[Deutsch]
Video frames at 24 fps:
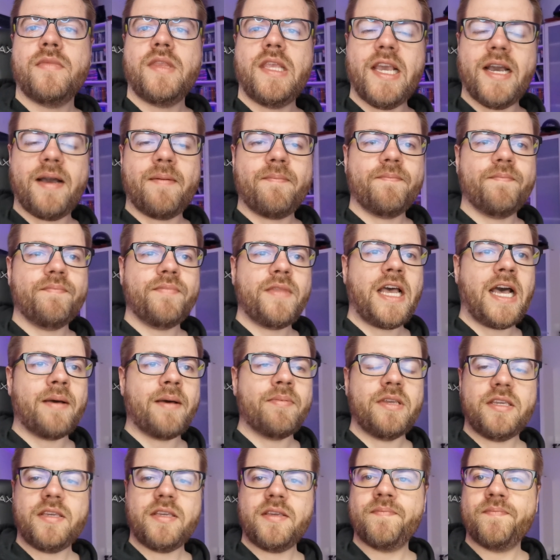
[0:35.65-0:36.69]
Ja,
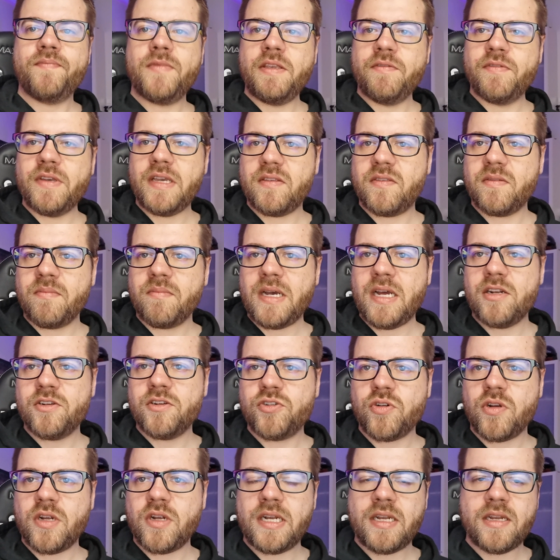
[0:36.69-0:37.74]
habe ich. Diverse Male
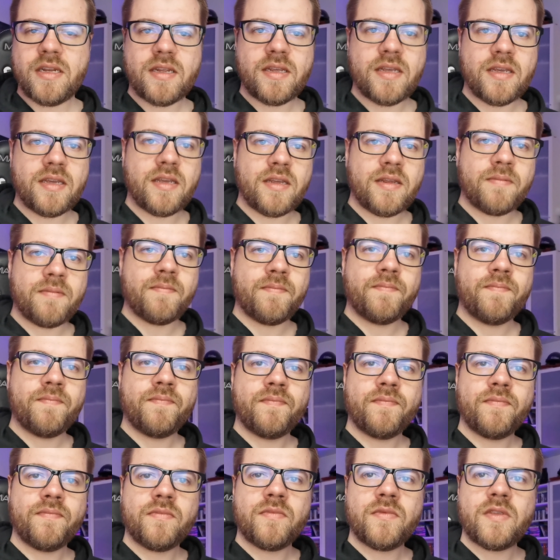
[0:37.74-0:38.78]
schon. Ähm,
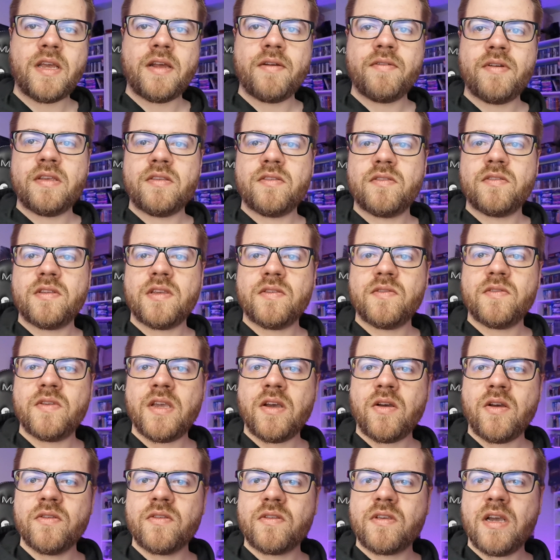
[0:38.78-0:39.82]
teilweise ist das
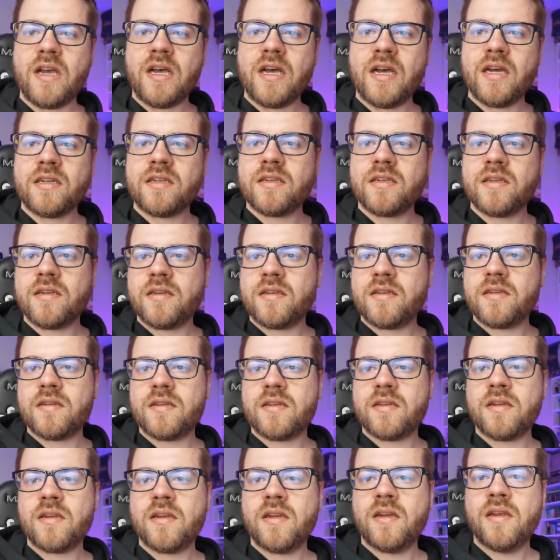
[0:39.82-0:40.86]
sehr
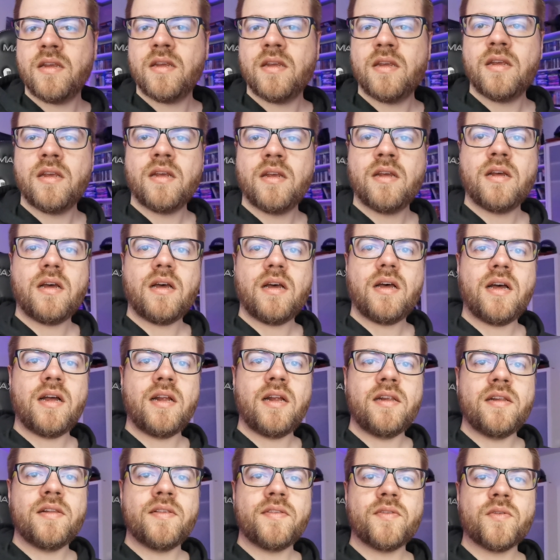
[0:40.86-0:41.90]
ausgeartet.
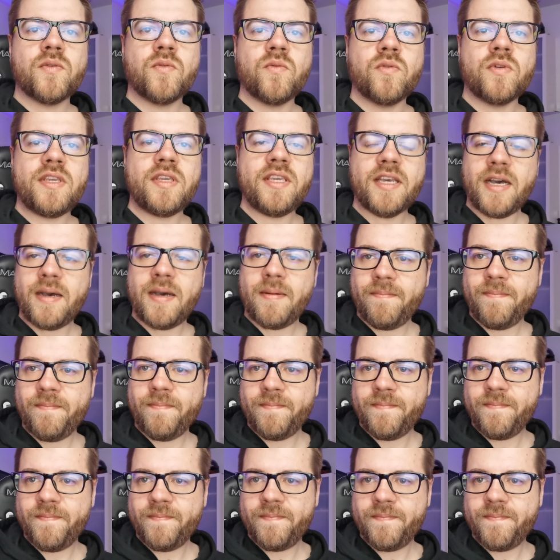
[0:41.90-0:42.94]
Also ja.
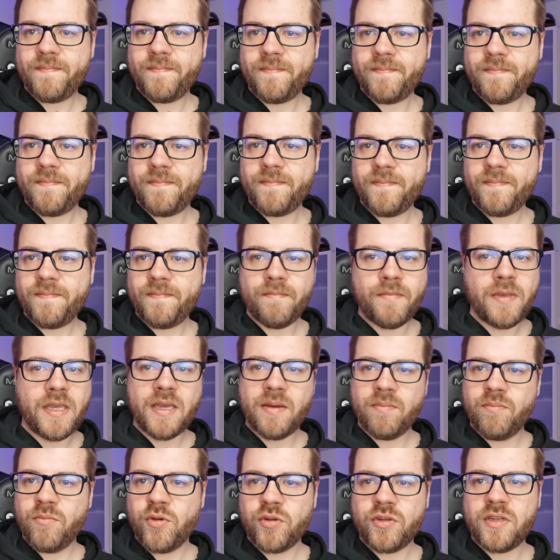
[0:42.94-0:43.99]

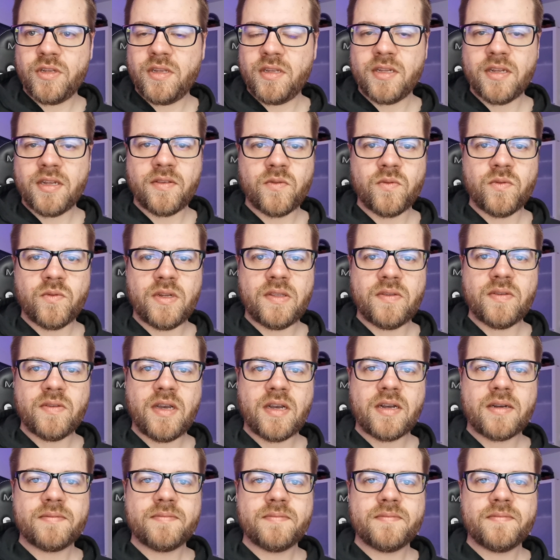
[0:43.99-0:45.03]
Mehr möchte ich dazu nicht
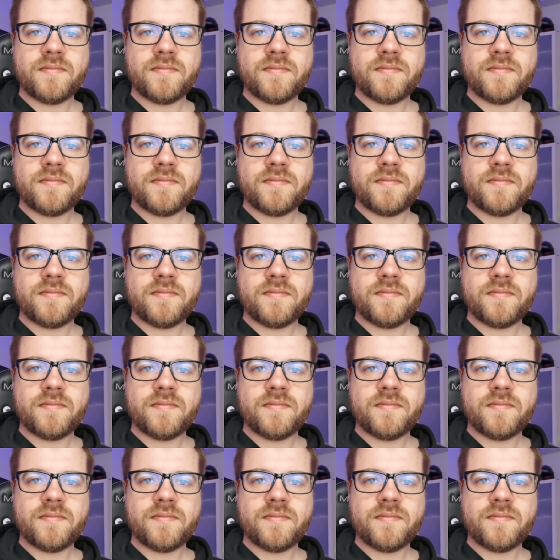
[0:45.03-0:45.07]
sagen.